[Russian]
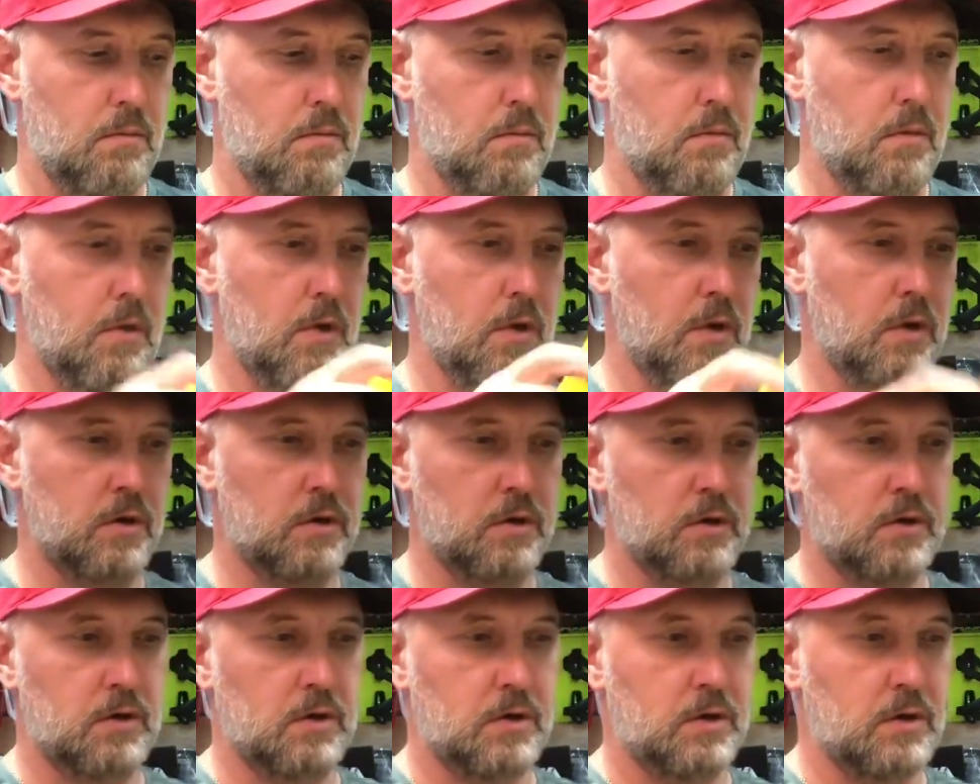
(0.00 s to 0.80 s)

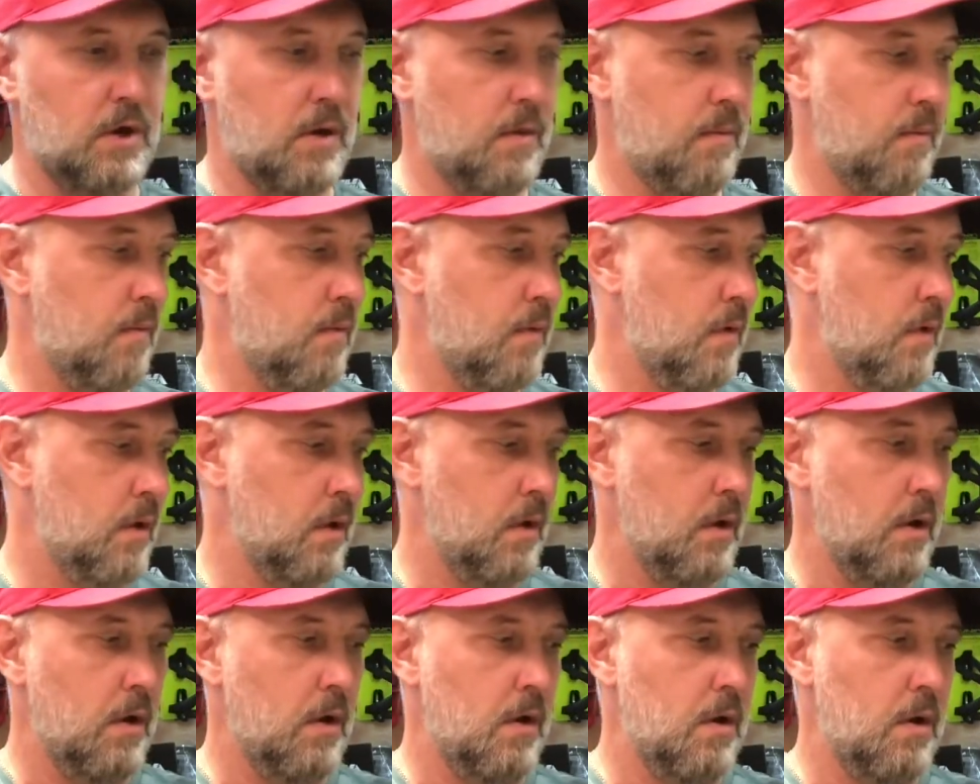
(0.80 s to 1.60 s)
есть сам
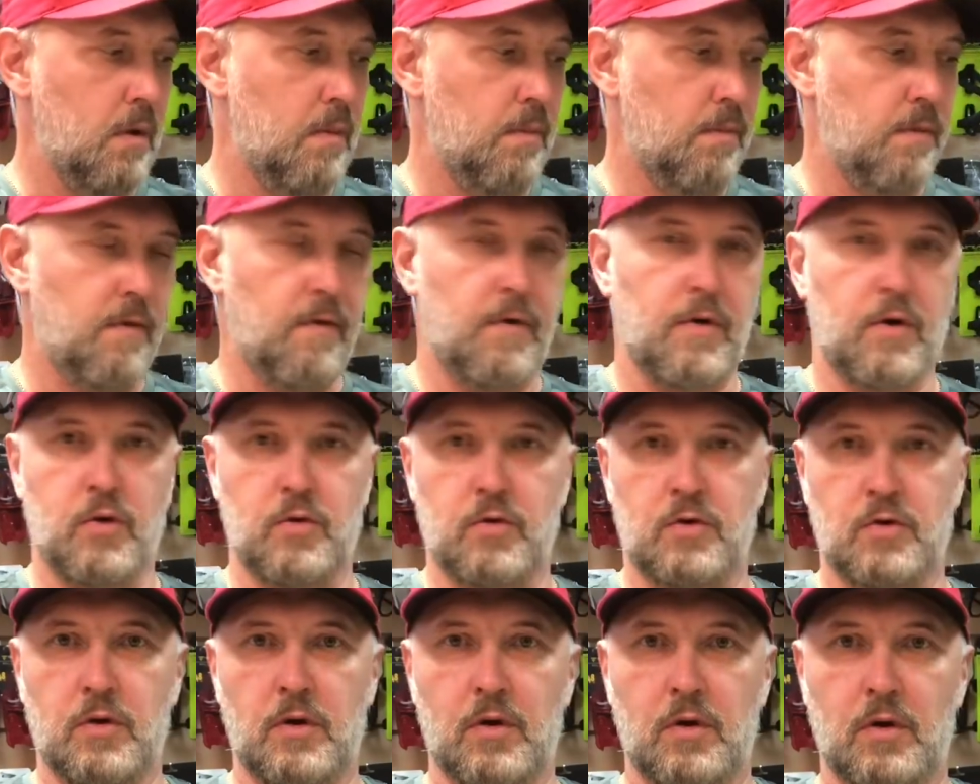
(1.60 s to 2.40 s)

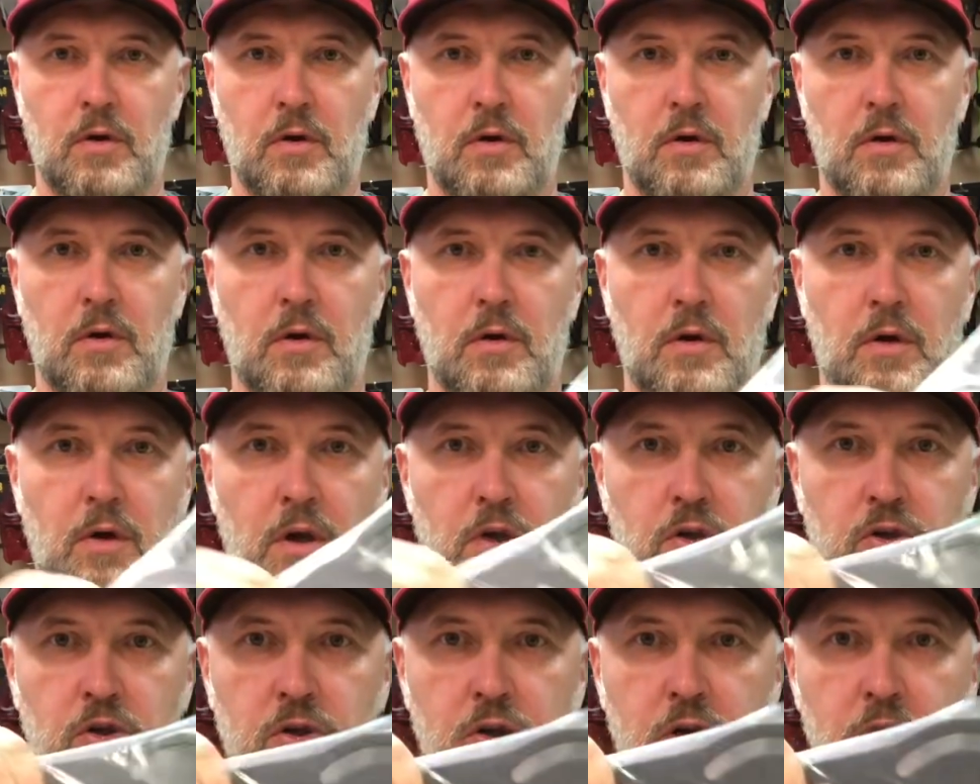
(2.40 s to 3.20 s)
поворотный
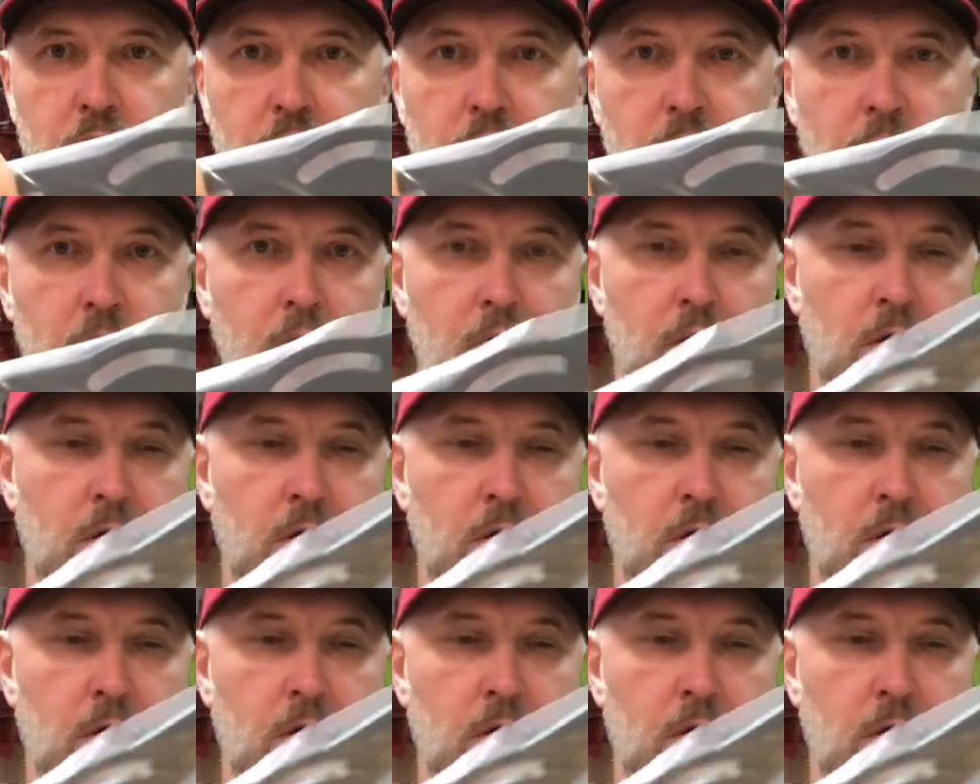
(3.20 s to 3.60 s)
кронштейн.